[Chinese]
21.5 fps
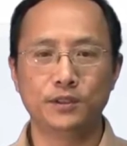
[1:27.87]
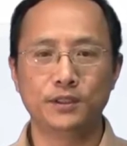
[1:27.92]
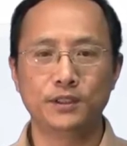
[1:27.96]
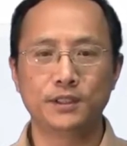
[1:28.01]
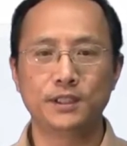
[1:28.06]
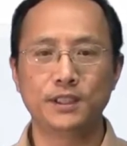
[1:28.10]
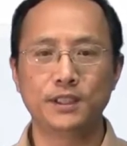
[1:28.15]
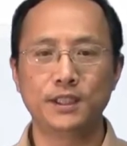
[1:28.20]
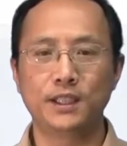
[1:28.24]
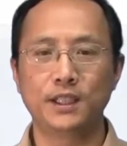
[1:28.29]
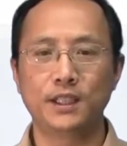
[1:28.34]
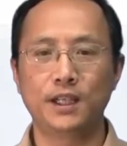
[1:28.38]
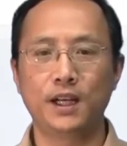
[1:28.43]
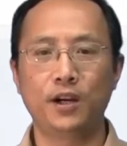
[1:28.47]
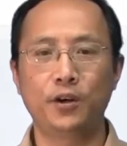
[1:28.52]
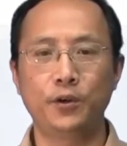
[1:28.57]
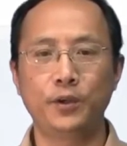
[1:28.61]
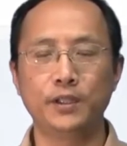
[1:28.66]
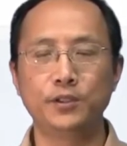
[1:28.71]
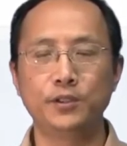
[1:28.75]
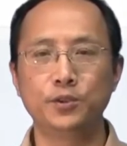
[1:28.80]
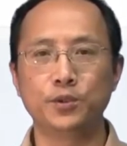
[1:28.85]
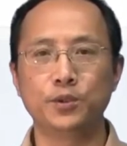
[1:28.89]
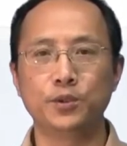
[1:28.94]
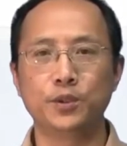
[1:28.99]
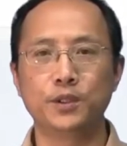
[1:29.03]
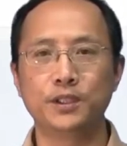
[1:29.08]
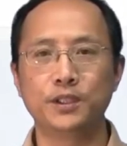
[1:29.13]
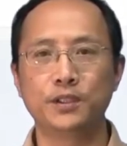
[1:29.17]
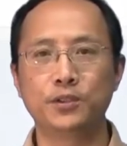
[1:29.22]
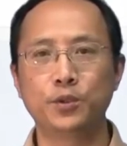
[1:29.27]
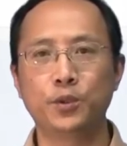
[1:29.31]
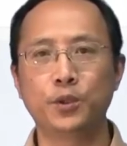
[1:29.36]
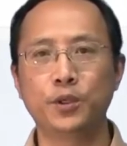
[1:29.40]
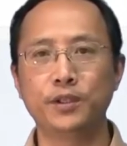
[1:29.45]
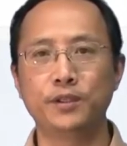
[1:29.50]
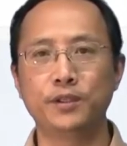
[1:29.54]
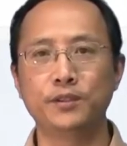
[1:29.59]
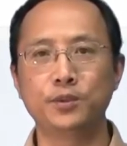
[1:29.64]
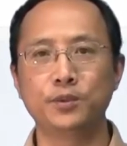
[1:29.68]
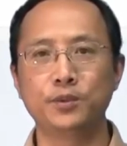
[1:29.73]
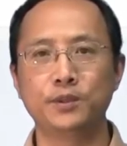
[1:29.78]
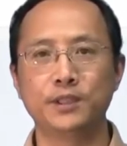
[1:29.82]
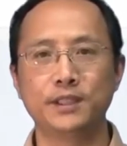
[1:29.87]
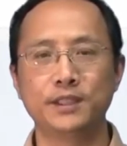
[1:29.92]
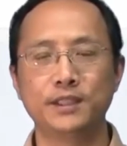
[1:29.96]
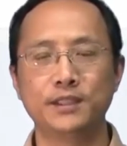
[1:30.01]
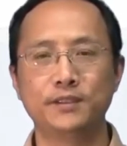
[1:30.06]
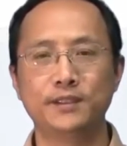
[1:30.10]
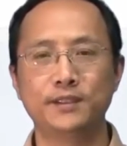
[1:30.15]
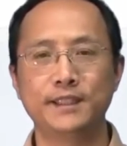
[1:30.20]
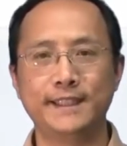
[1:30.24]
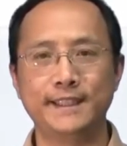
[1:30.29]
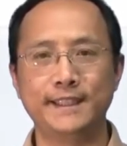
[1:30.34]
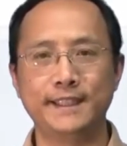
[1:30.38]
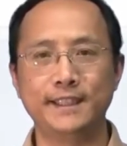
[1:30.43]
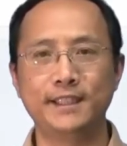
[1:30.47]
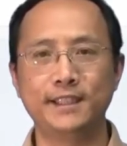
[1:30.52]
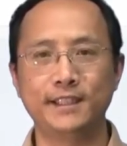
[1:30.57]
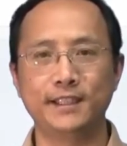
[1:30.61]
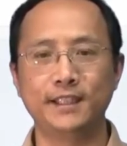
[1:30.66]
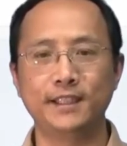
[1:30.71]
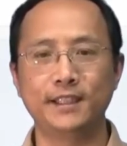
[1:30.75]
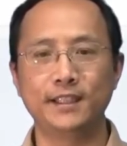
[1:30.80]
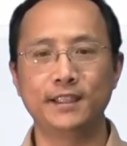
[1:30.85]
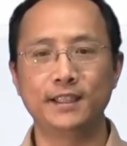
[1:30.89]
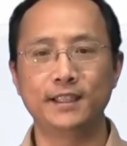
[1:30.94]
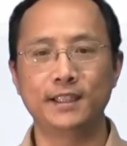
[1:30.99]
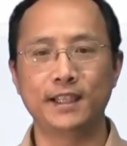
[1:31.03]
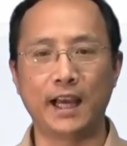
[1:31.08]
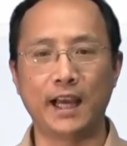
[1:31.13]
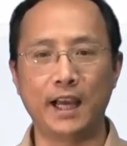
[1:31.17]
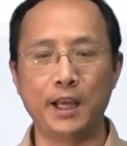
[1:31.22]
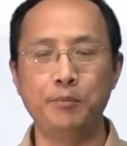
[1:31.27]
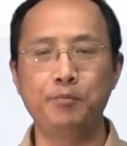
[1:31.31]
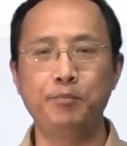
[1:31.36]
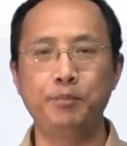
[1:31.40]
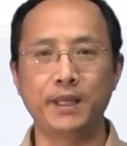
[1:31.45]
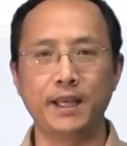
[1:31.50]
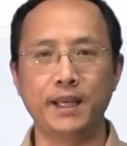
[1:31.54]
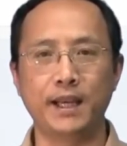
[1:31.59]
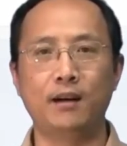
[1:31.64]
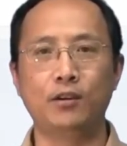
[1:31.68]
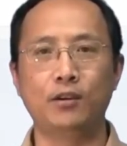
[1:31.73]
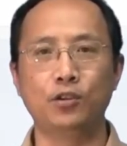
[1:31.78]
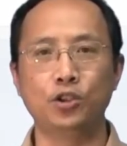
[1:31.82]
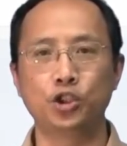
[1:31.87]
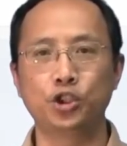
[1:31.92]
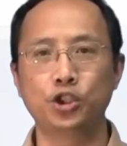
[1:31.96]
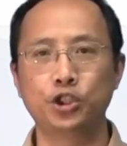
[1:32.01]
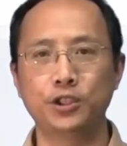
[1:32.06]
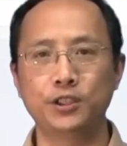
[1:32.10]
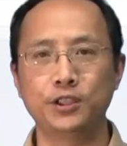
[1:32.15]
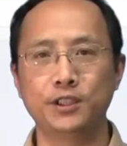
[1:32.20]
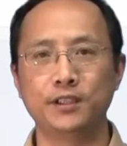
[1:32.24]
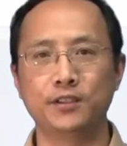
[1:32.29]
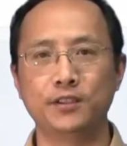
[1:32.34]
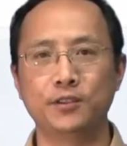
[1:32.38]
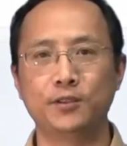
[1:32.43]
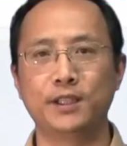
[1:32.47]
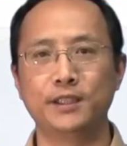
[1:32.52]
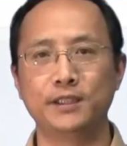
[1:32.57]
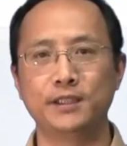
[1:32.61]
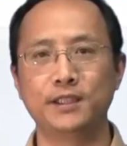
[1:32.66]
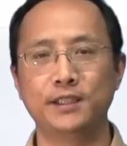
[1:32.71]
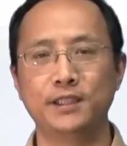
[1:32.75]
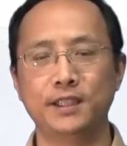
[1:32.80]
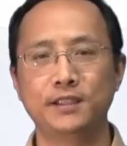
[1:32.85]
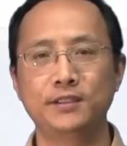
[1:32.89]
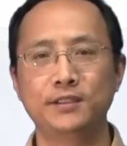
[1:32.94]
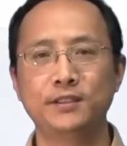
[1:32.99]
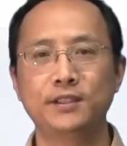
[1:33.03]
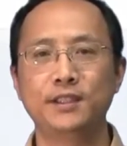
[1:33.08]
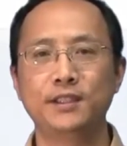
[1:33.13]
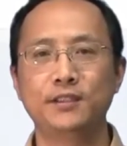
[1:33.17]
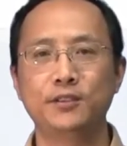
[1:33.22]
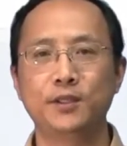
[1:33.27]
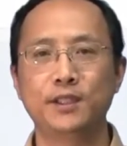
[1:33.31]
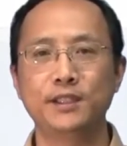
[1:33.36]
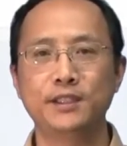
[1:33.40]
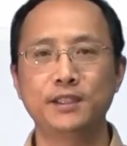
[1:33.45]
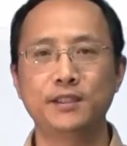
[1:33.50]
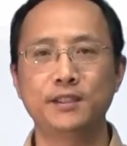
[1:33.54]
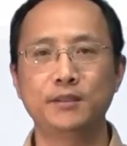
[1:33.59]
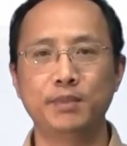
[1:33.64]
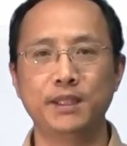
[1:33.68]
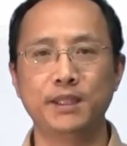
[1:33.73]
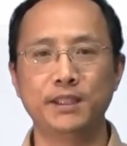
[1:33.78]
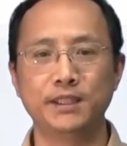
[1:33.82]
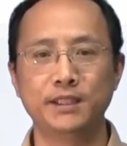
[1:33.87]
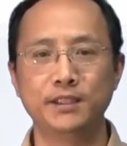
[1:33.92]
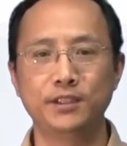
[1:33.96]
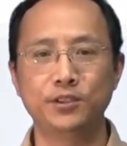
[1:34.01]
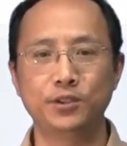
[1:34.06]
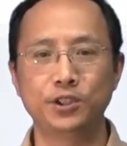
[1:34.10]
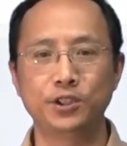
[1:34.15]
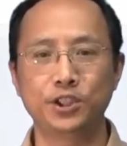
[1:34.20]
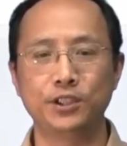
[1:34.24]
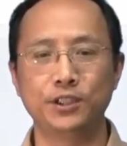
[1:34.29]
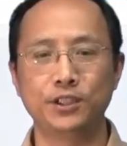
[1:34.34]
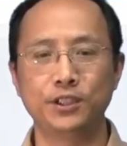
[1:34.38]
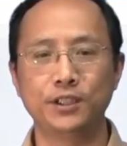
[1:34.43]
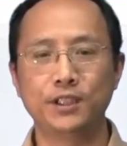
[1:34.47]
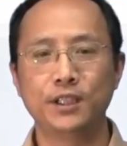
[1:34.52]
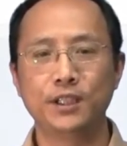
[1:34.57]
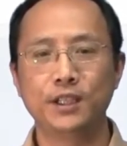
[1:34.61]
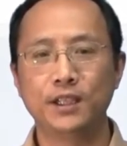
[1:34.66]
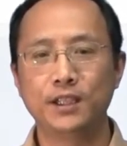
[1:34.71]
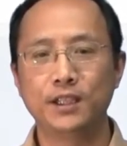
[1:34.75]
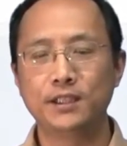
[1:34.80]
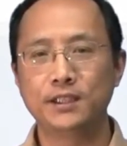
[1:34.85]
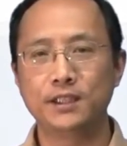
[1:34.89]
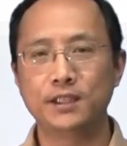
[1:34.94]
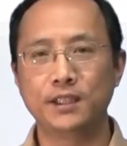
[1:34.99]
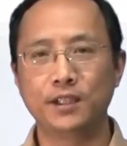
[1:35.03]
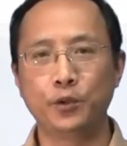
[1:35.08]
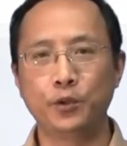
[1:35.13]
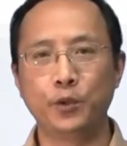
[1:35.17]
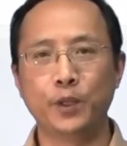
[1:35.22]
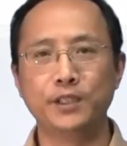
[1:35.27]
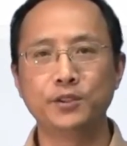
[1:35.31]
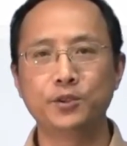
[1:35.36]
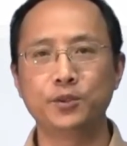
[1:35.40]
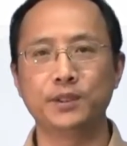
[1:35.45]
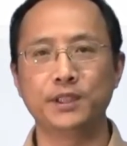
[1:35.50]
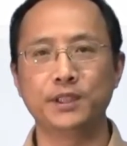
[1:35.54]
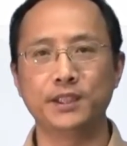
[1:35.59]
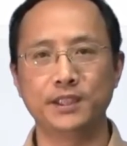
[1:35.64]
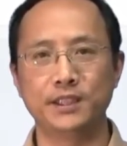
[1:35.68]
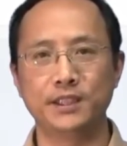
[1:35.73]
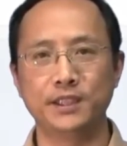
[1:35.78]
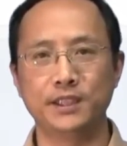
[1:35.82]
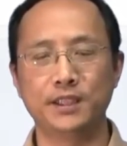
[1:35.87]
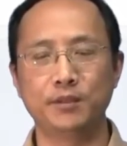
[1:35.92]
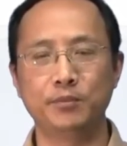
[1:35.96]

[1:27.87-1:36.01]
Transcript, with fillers: 这个二元组或者多元组的这种集合来表示这个关系，也就是这个关系呢本身就是这个元组的集合。